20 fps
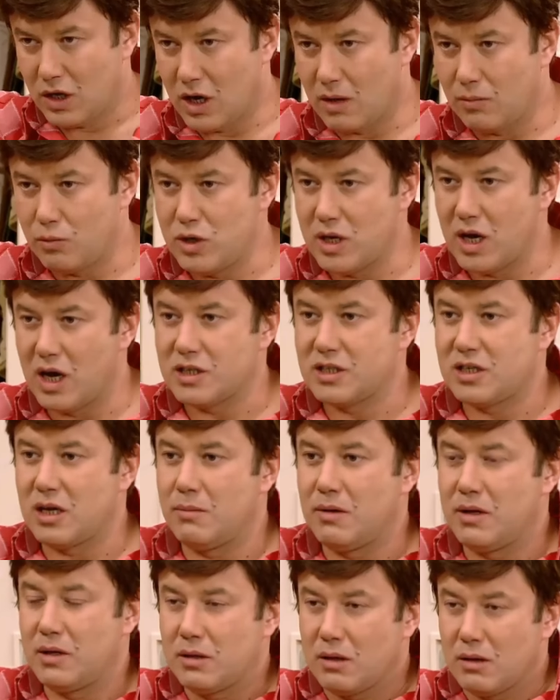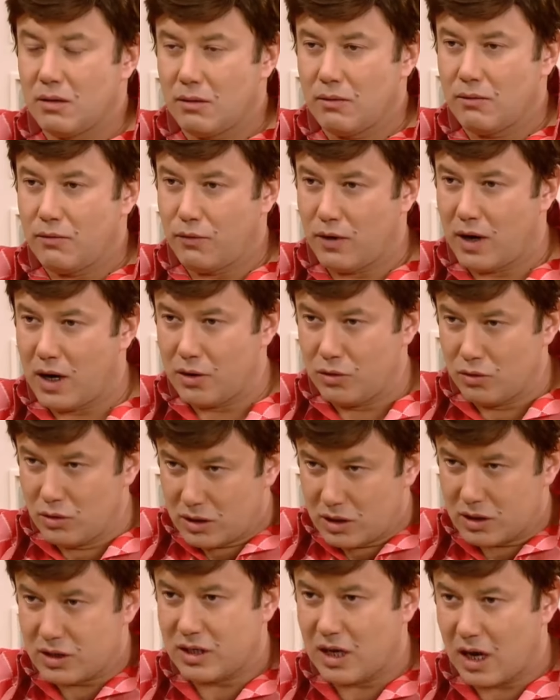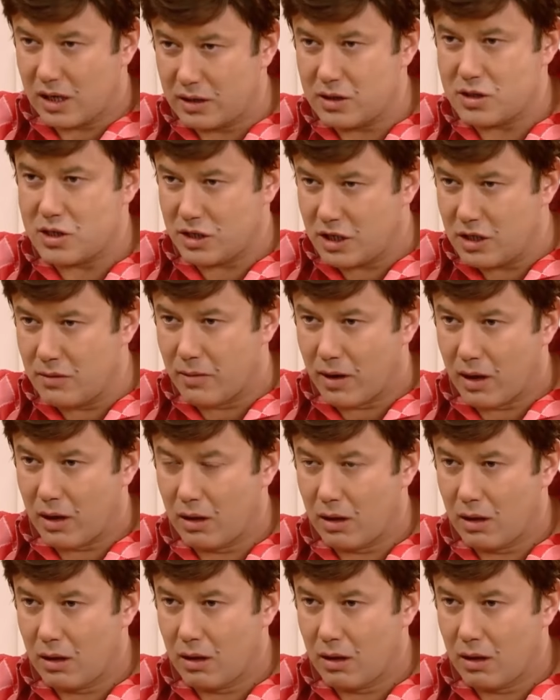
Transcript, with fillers: Ya bu Yasemin Faruk'un kız kardeşi değil mi?